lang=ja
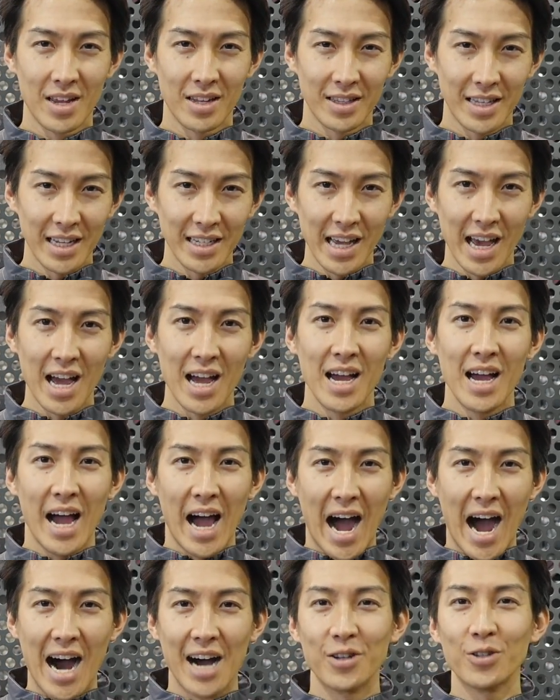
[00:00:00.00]
ただ
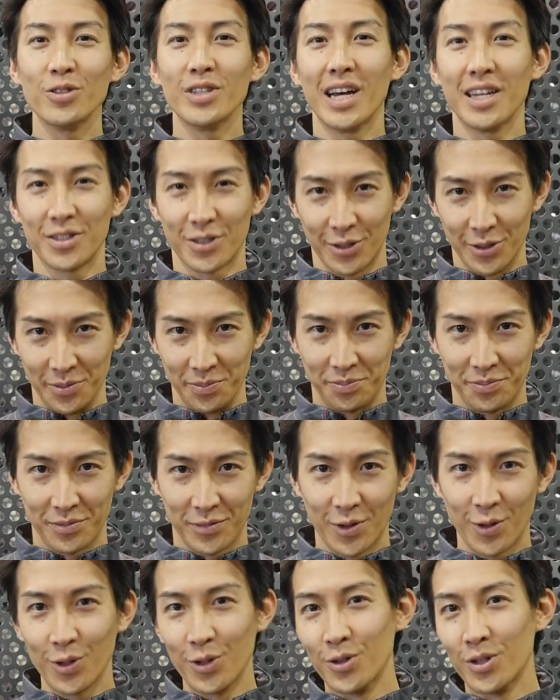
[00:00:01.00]
春夏
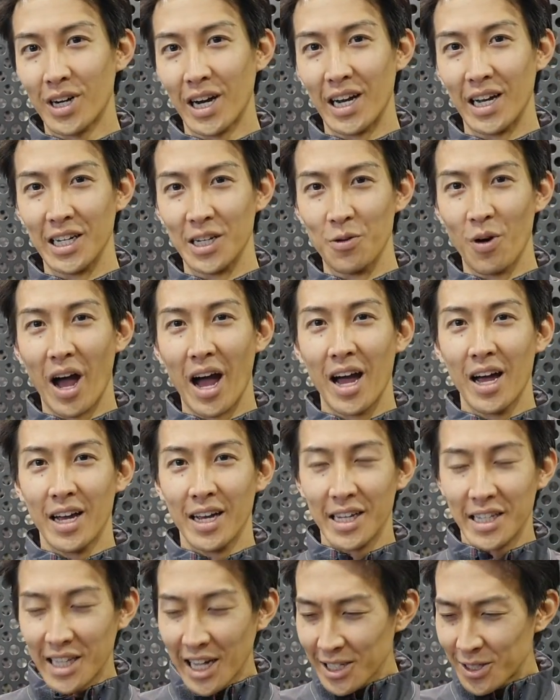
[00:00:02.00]
というからには
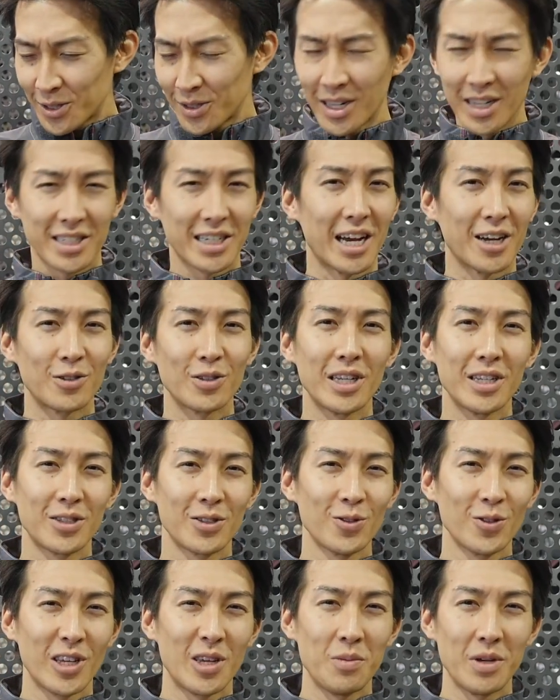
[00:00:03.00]
ひたすら灼
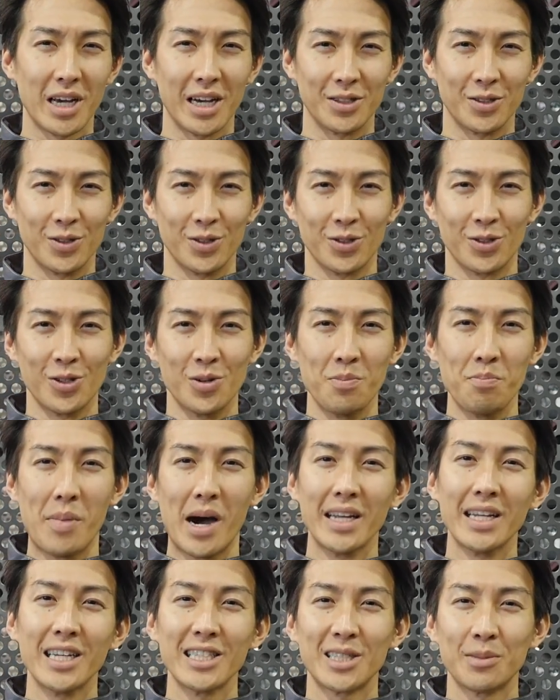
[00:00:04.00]
熱の日々が続く
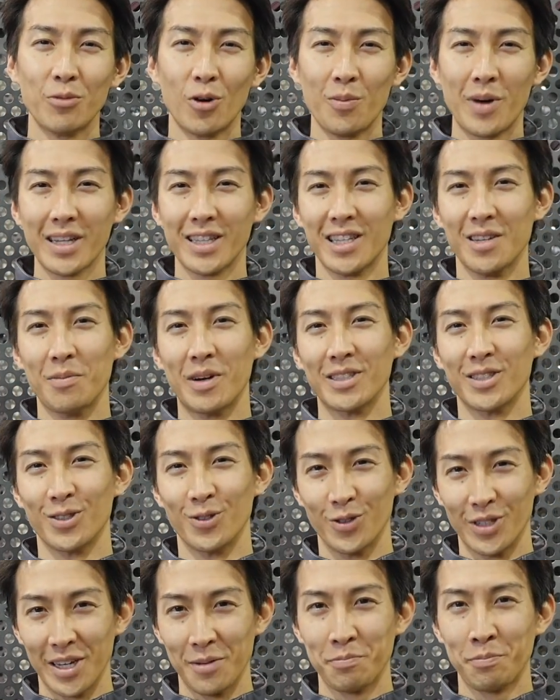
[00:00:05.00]
真夏も待ってます
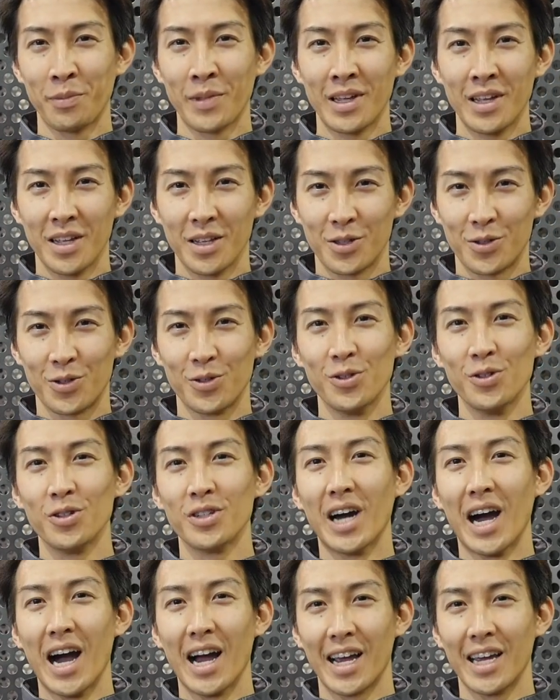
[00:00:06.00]
よね梅
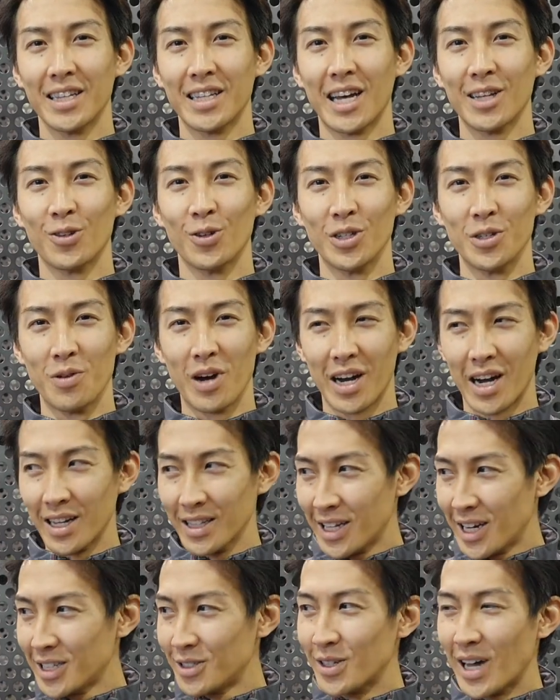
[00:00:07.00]
雨が明けた後には
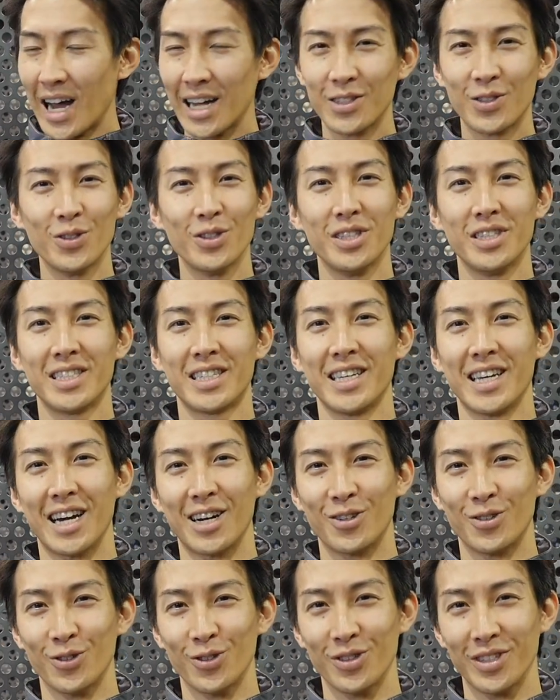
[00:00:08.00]
必ず暑い時期
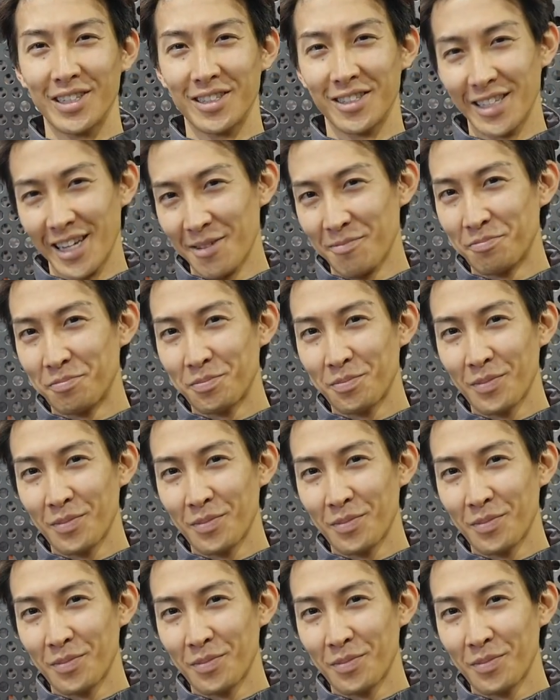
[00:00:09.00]
が来るんですね